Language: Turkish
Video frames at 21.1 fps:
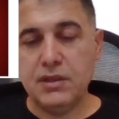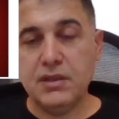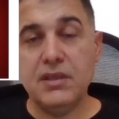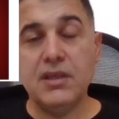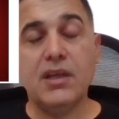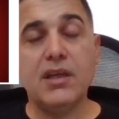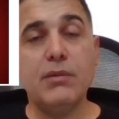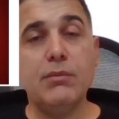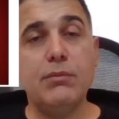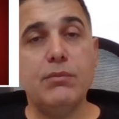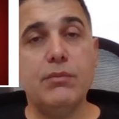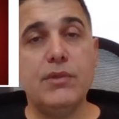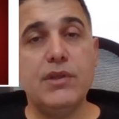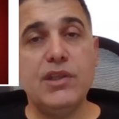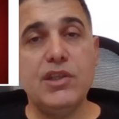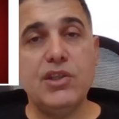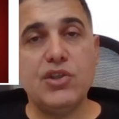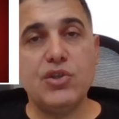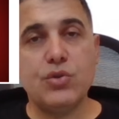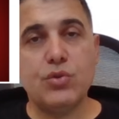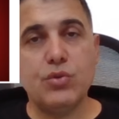yarım
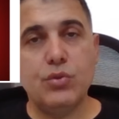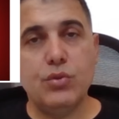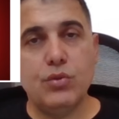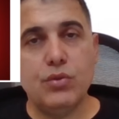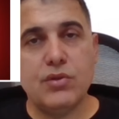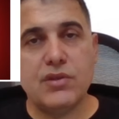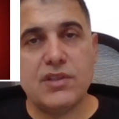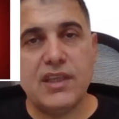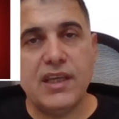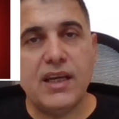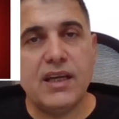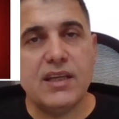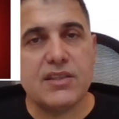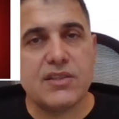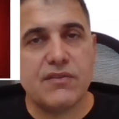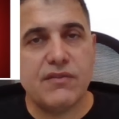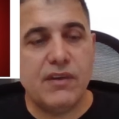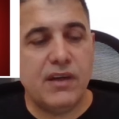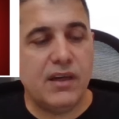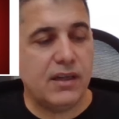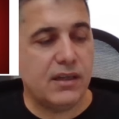iş günü
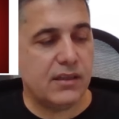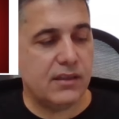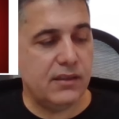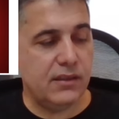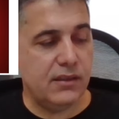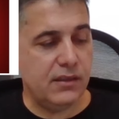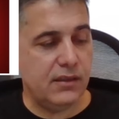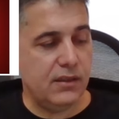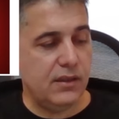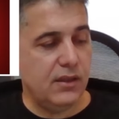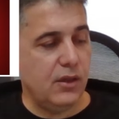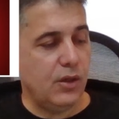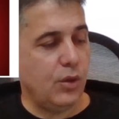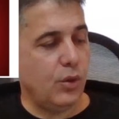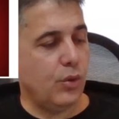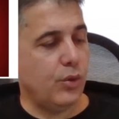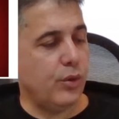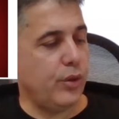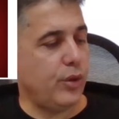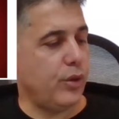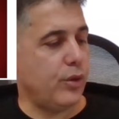seans vardı.
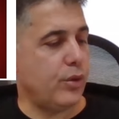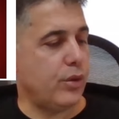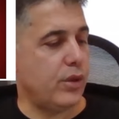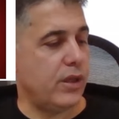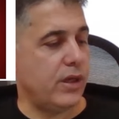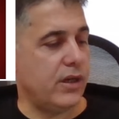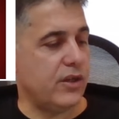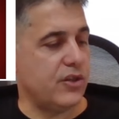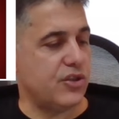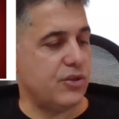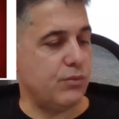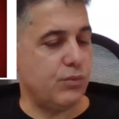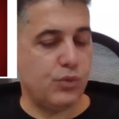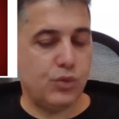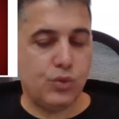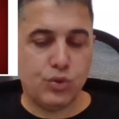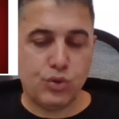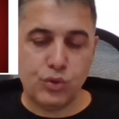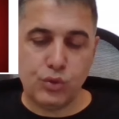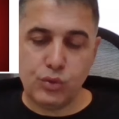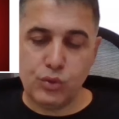Ona göre de hacim
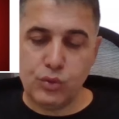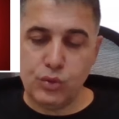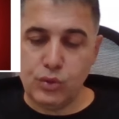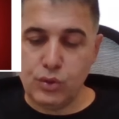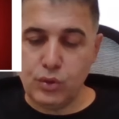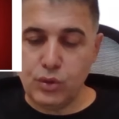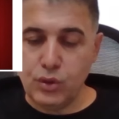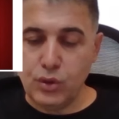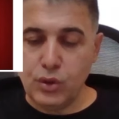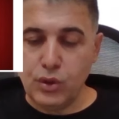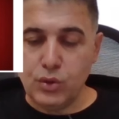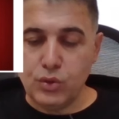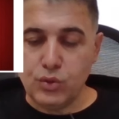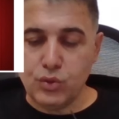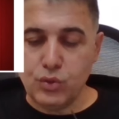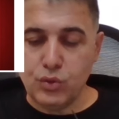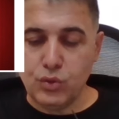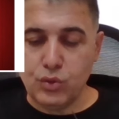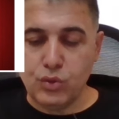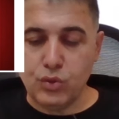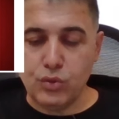düşüktü.
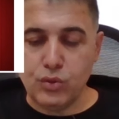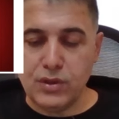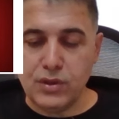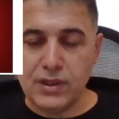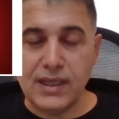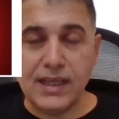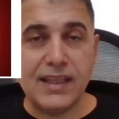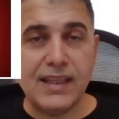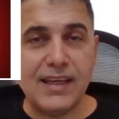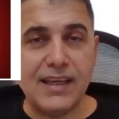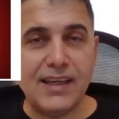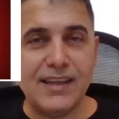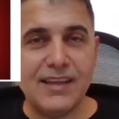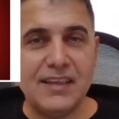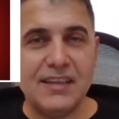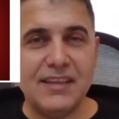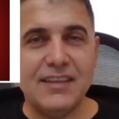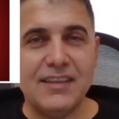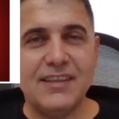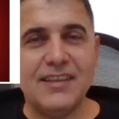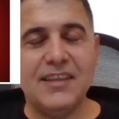Çünkü
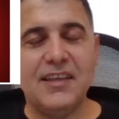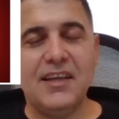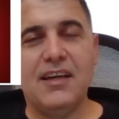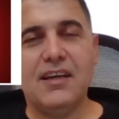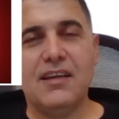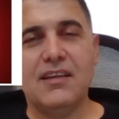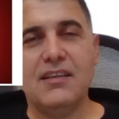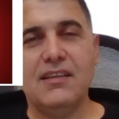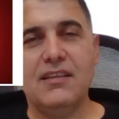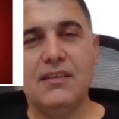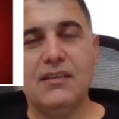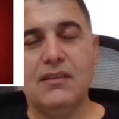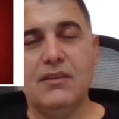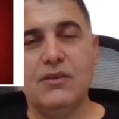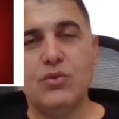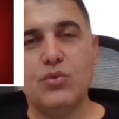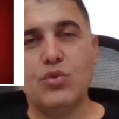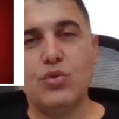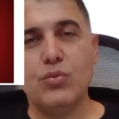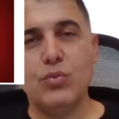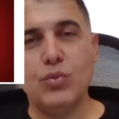neden? Yarın
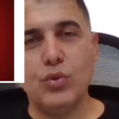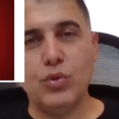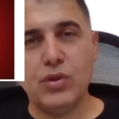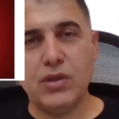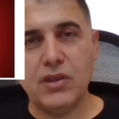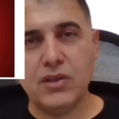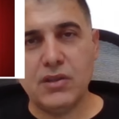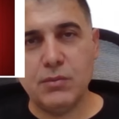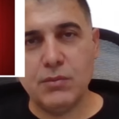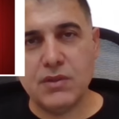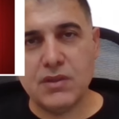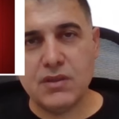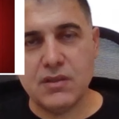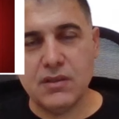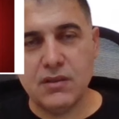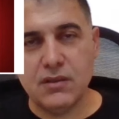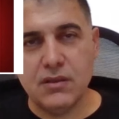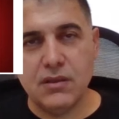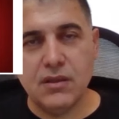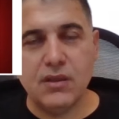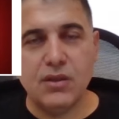
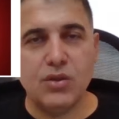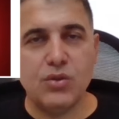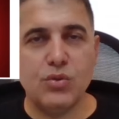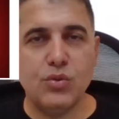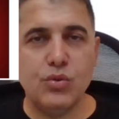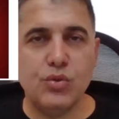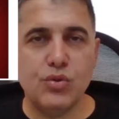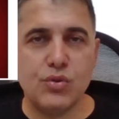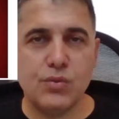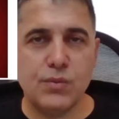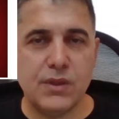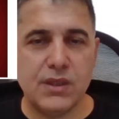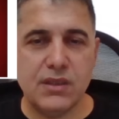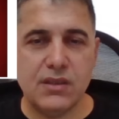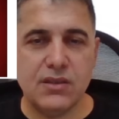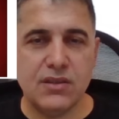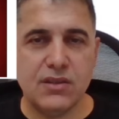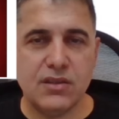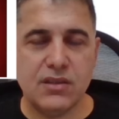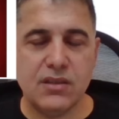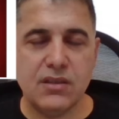Cumhuriyetimizin
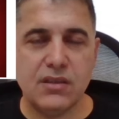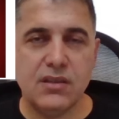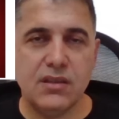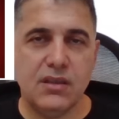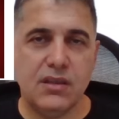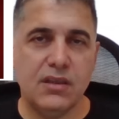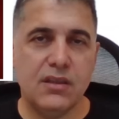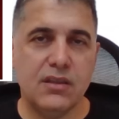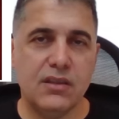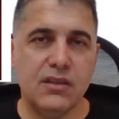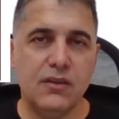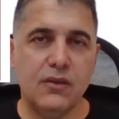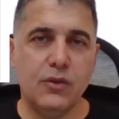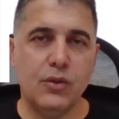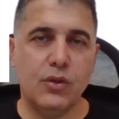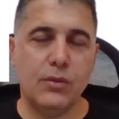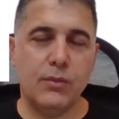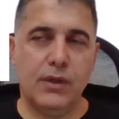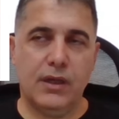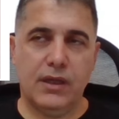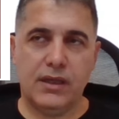101. yıl
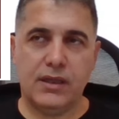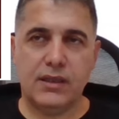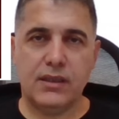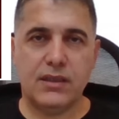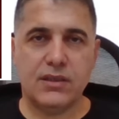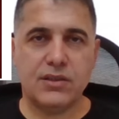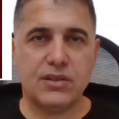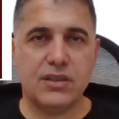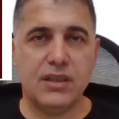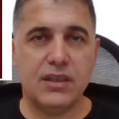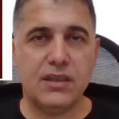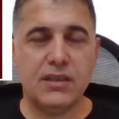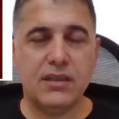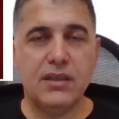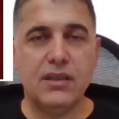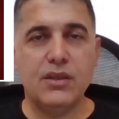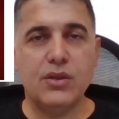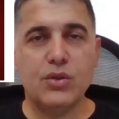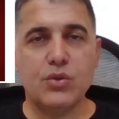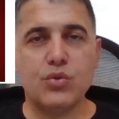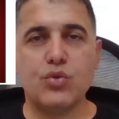dönümü arkadaşlar.
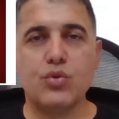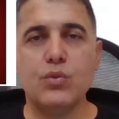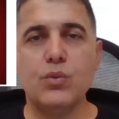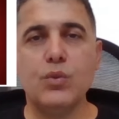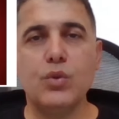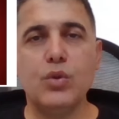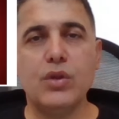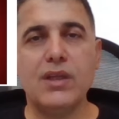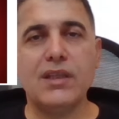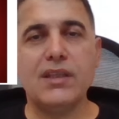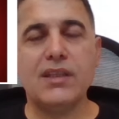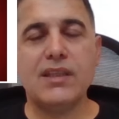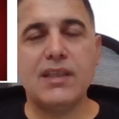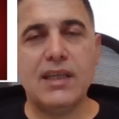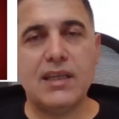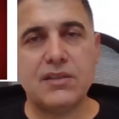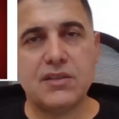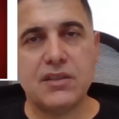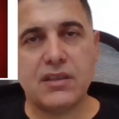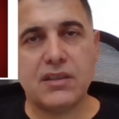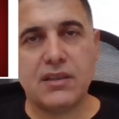Cumhuriyet
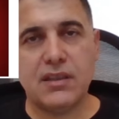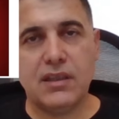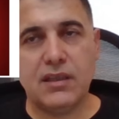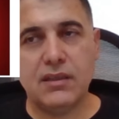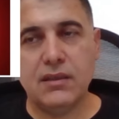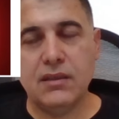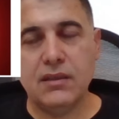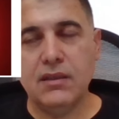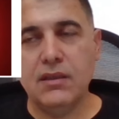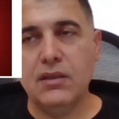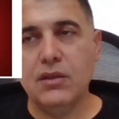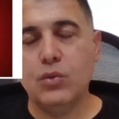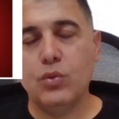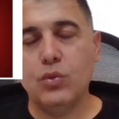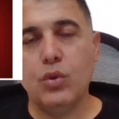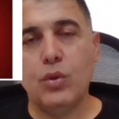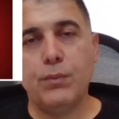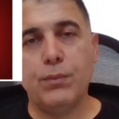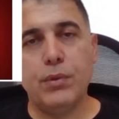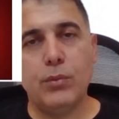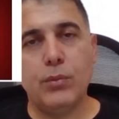gerçekten
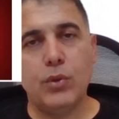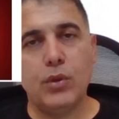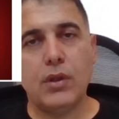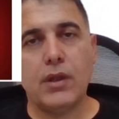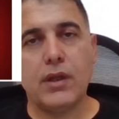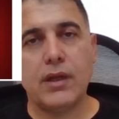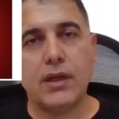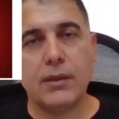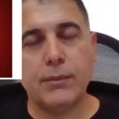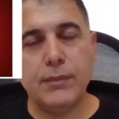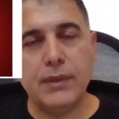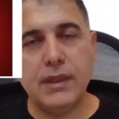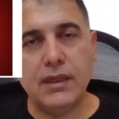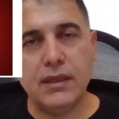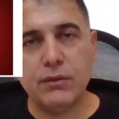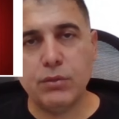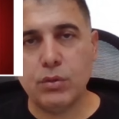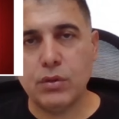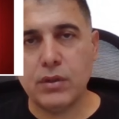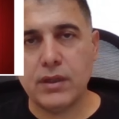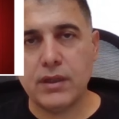toplum olarak,
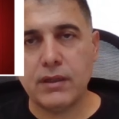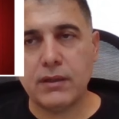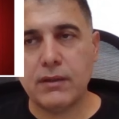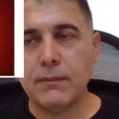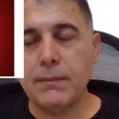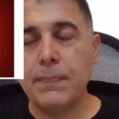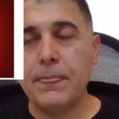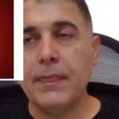millet olarak